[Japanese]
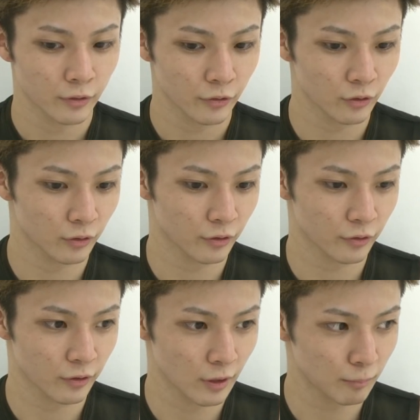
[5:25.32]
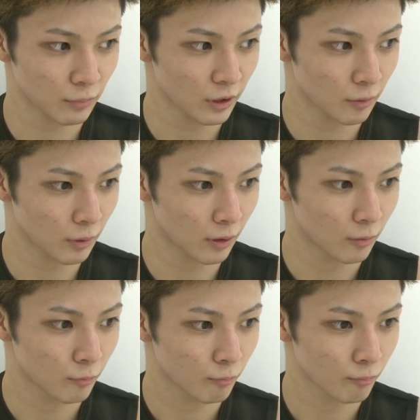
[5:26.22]
そうですね、やっぱり、
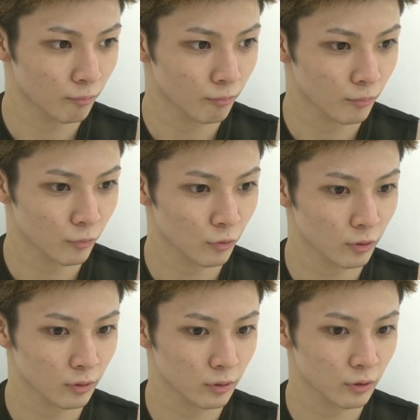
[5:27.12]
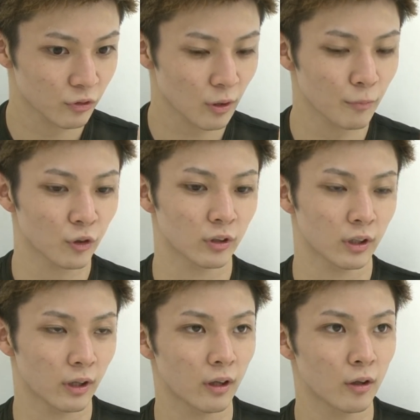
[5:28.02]
まあ、チャンピオンな
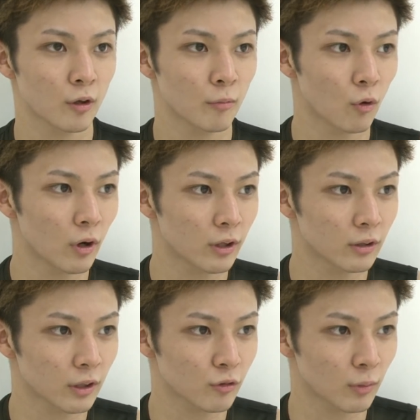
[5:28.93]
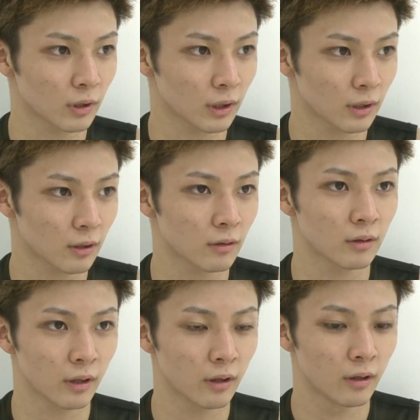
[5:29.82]
んで、まあ、追われる立場になってる
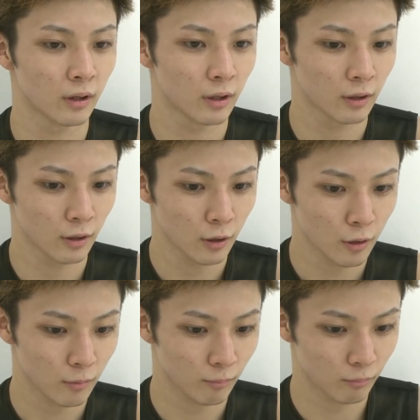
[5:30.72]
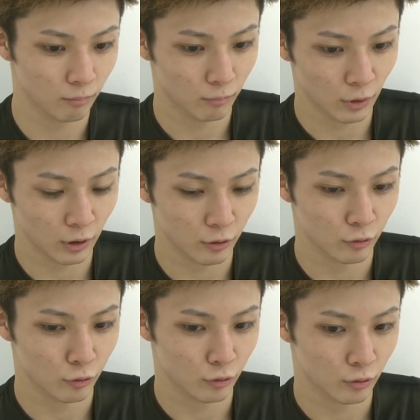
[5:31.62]
んで、まあ、
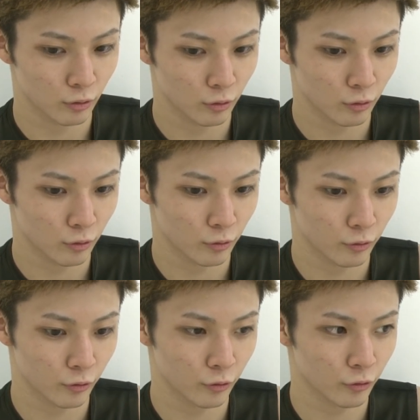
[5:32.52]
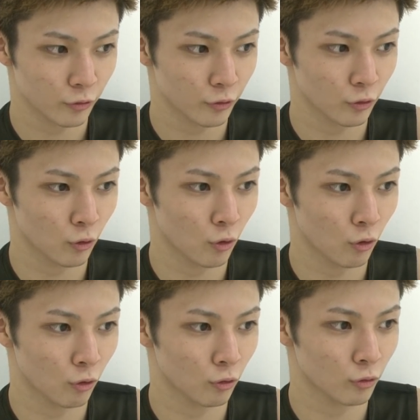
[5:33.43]

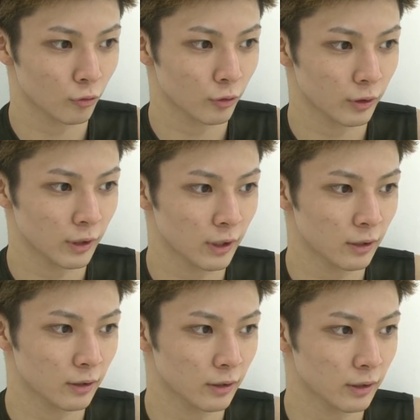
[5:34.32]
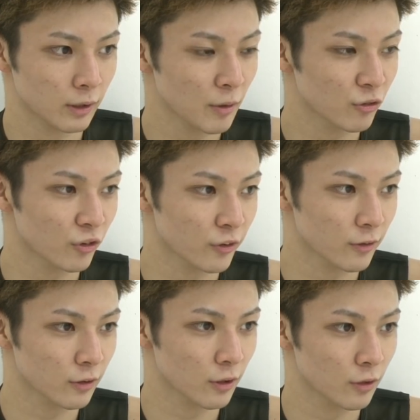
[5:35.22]
そうやりリベンジす
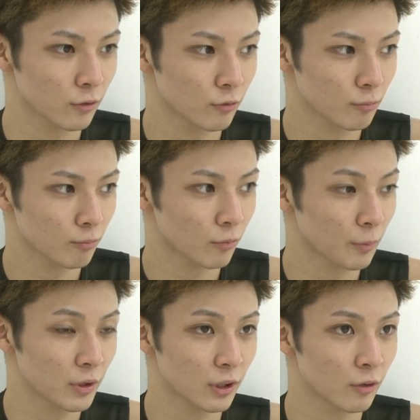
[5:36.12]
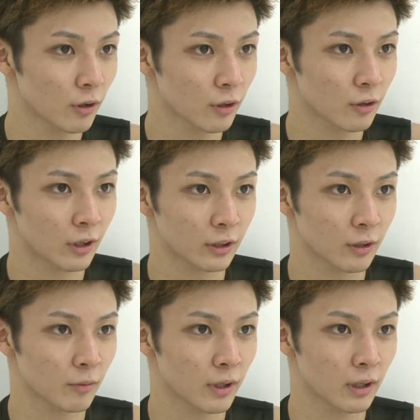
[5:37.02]
るって、まあ、みんなに言われるのは当た
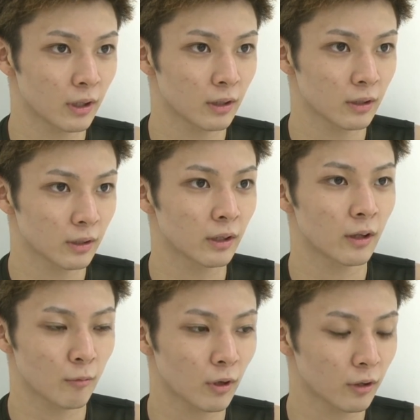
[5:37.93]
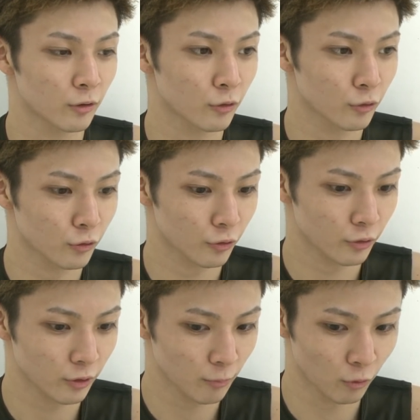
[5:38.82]
り前なんで、ま
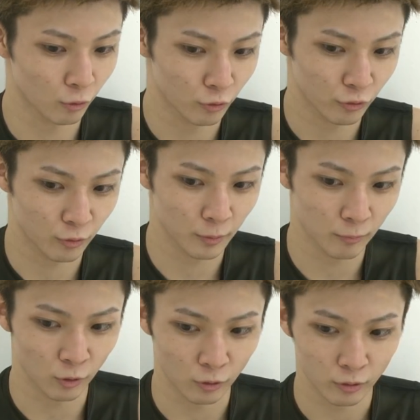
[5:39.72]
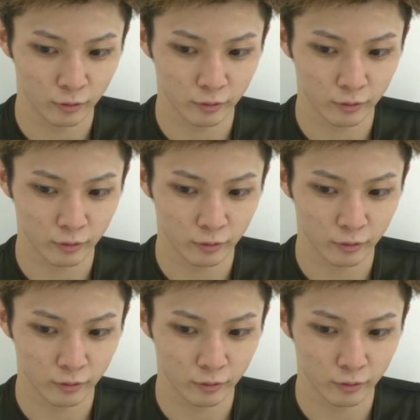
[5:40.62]
あ、でも、自分も